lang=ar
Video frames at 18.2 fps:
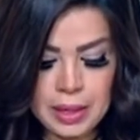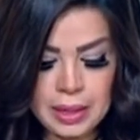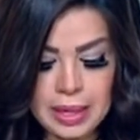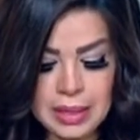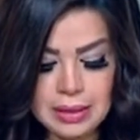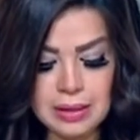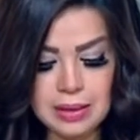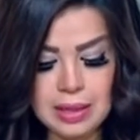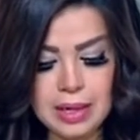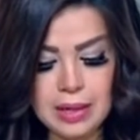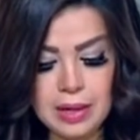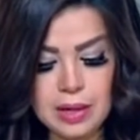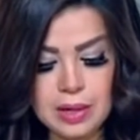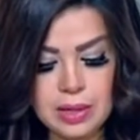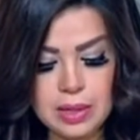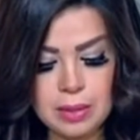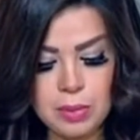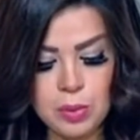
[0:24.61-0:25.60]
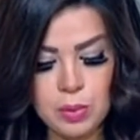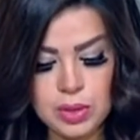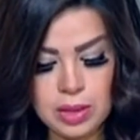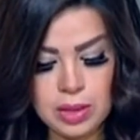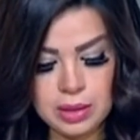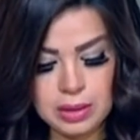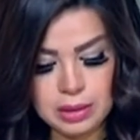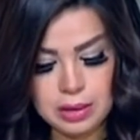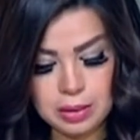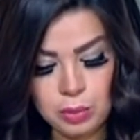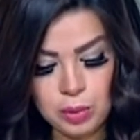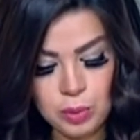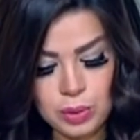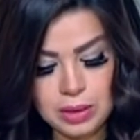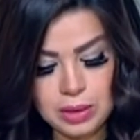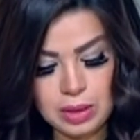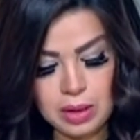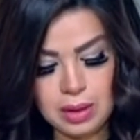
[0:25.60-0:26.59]
يأتي ذلك حرصا من وزارة التموين
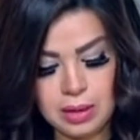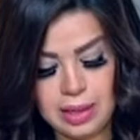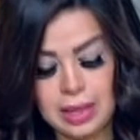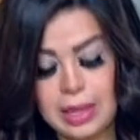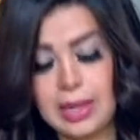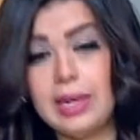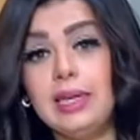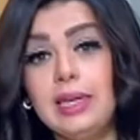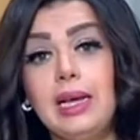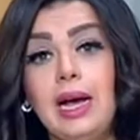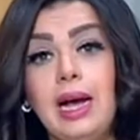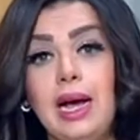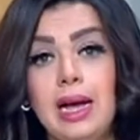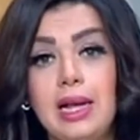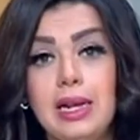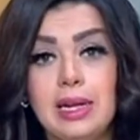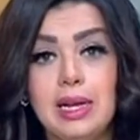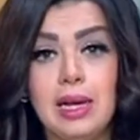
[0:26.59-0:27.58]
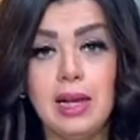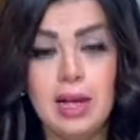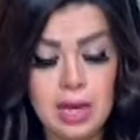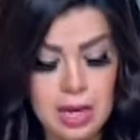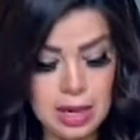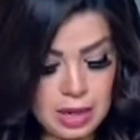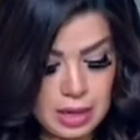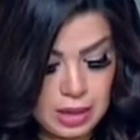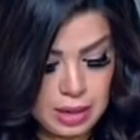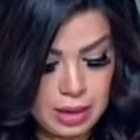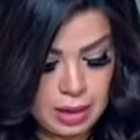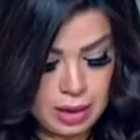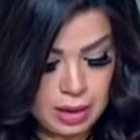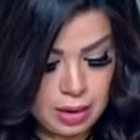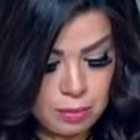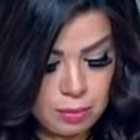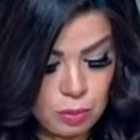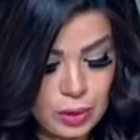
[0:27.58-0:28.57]
والتجارة الداخلية على
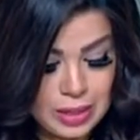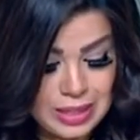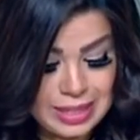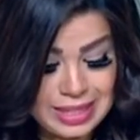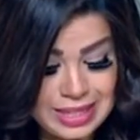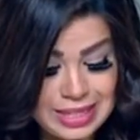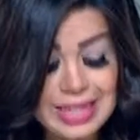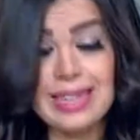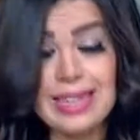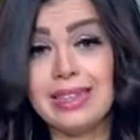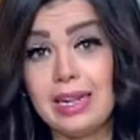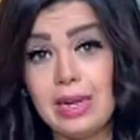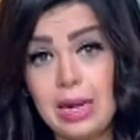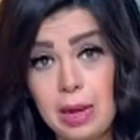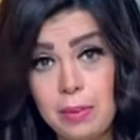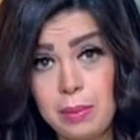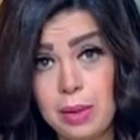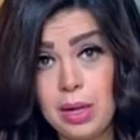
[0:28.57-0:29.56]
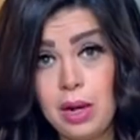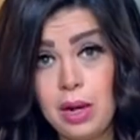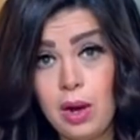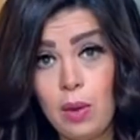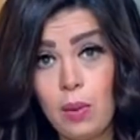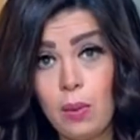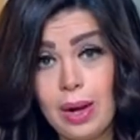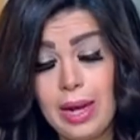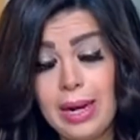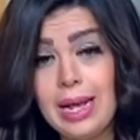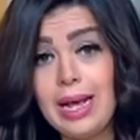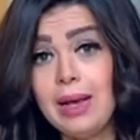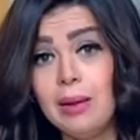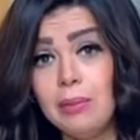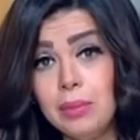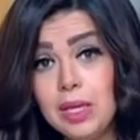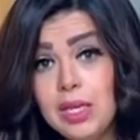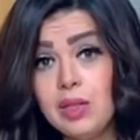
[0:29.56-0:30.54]
آه، مؤسسية العمل وعلى
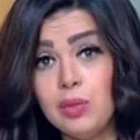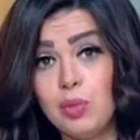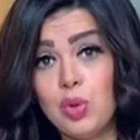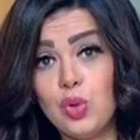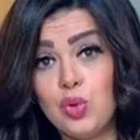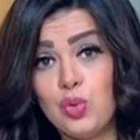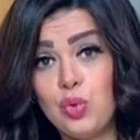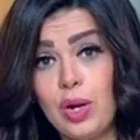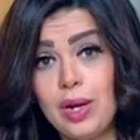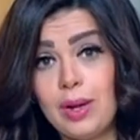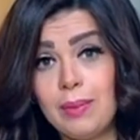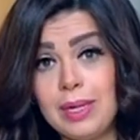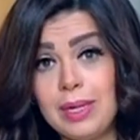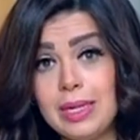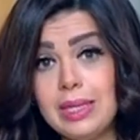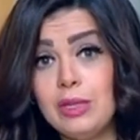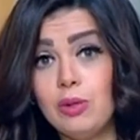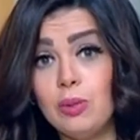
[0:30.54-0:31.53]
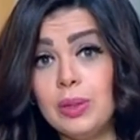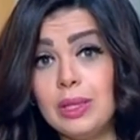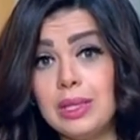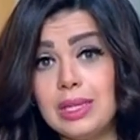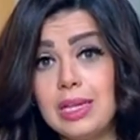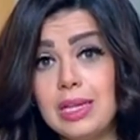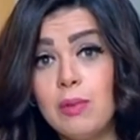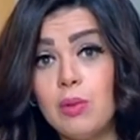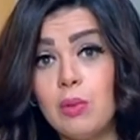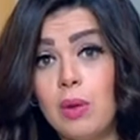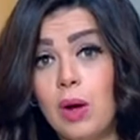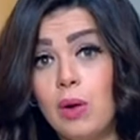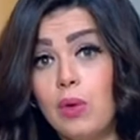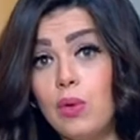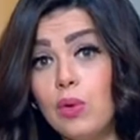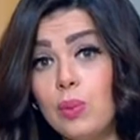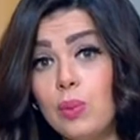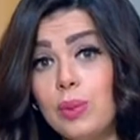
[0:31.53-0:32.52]
أهمية مشروع جمعيتي وبالتزامن مع
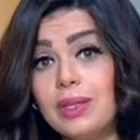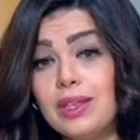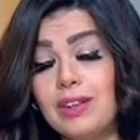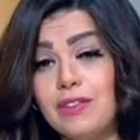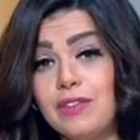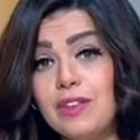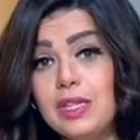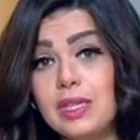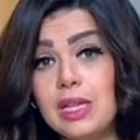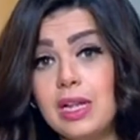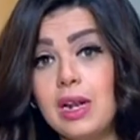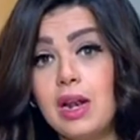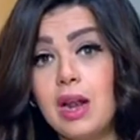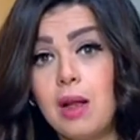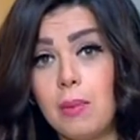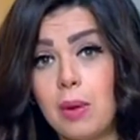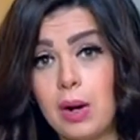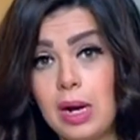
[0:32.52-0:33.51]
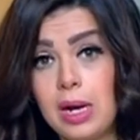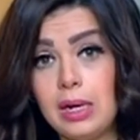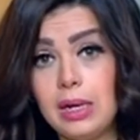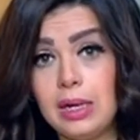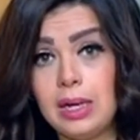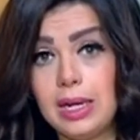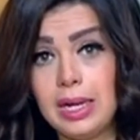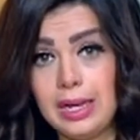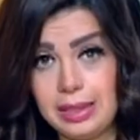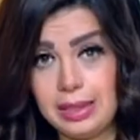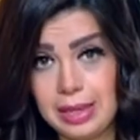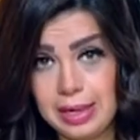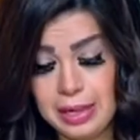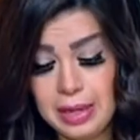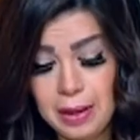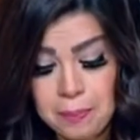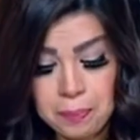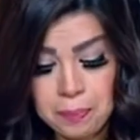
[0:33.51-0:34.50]
قرب تنفيذ المرحلة
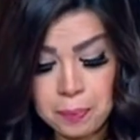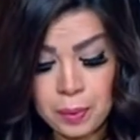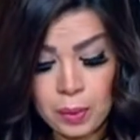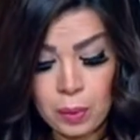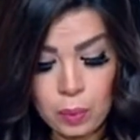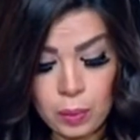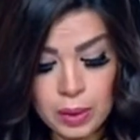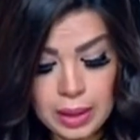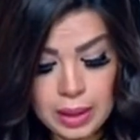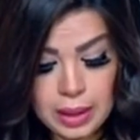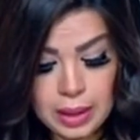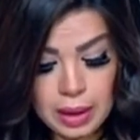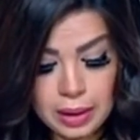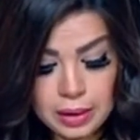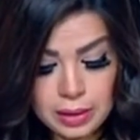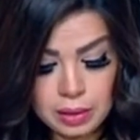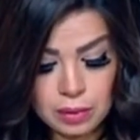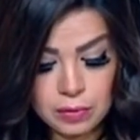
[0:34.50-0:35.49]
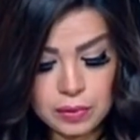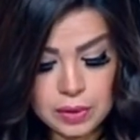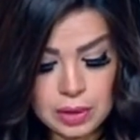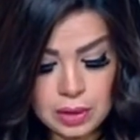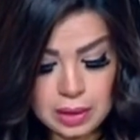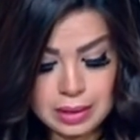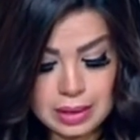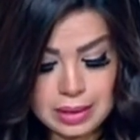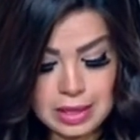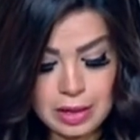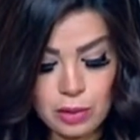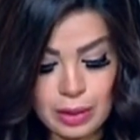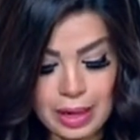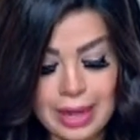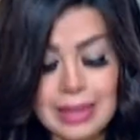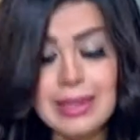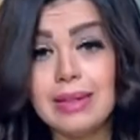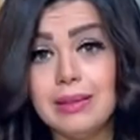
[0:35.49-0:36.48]
الثانية وأيضا في ظل تزايد
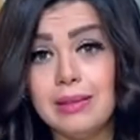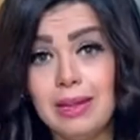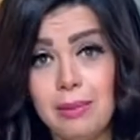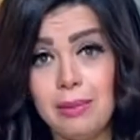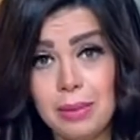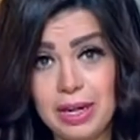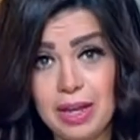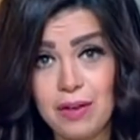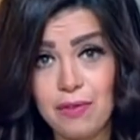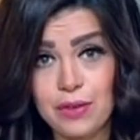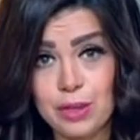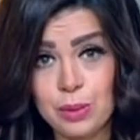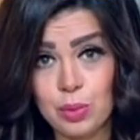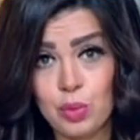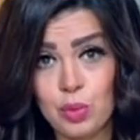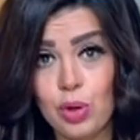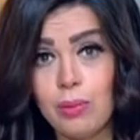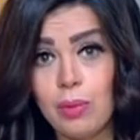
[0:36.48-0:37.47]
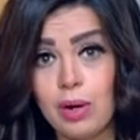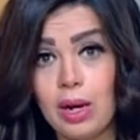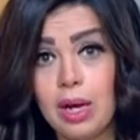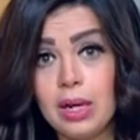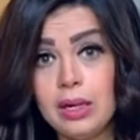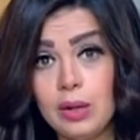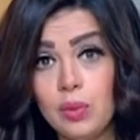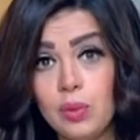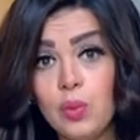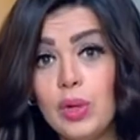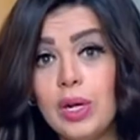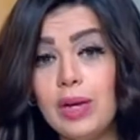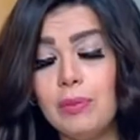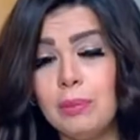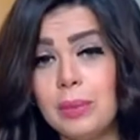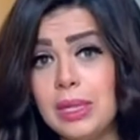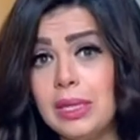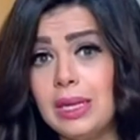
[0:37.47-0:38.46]
عدد المنافس بتوع المرحلة الأولى
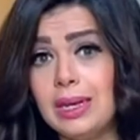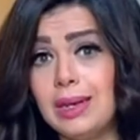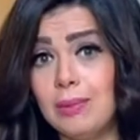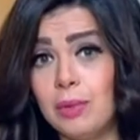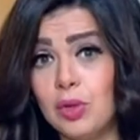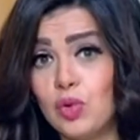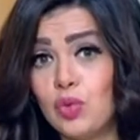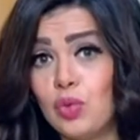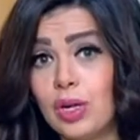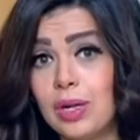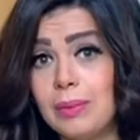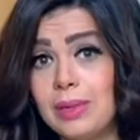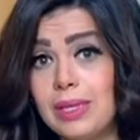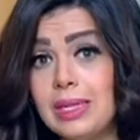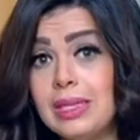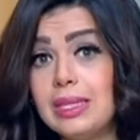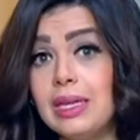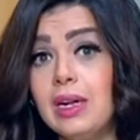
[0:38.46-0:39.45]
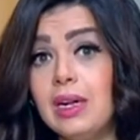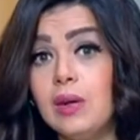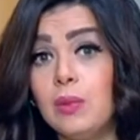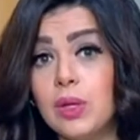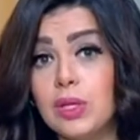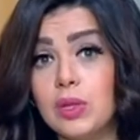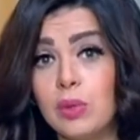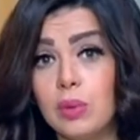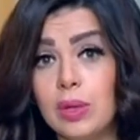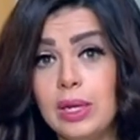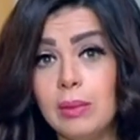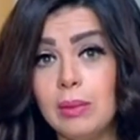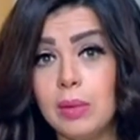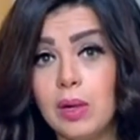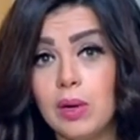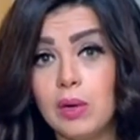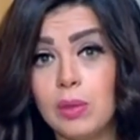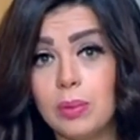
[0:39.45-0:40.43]
من آه، مشروع جمعيتي اللي وصلوا إلى
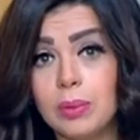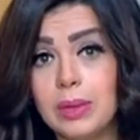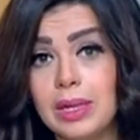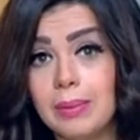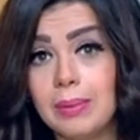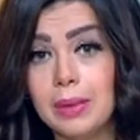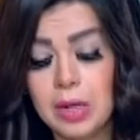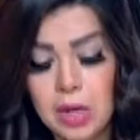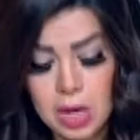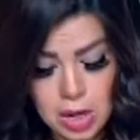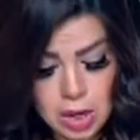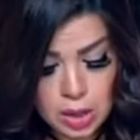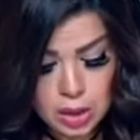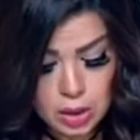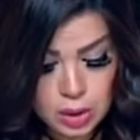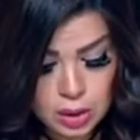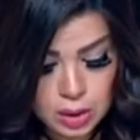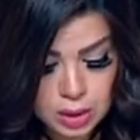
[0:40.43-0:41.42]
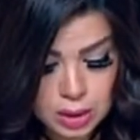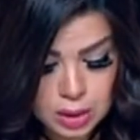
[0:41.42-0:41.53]
ما يقرب تقريبا ل